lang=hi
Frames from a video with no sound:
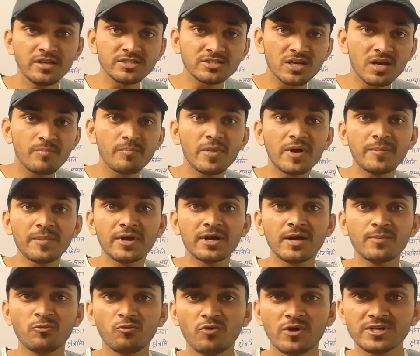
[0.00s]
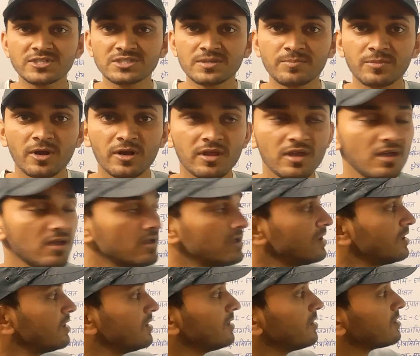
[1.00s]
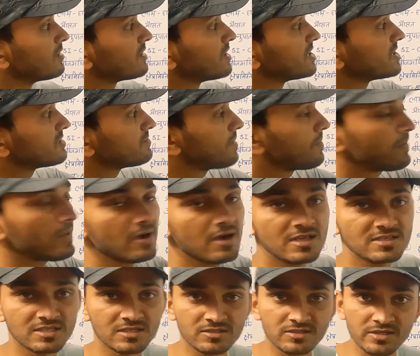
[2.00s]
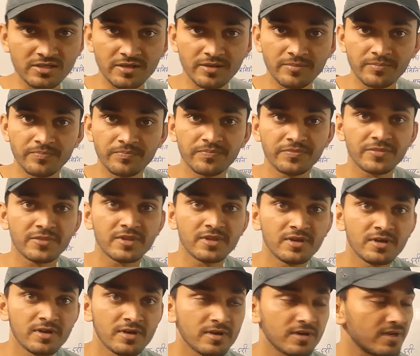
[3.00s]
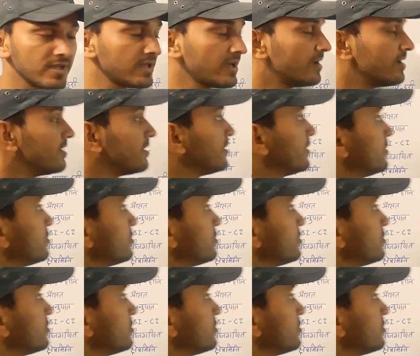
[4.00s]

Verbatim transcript: इस नंबर पर आप व्हाट्सअप करके टेस्ट पेपर ले सकते हैं ठीक है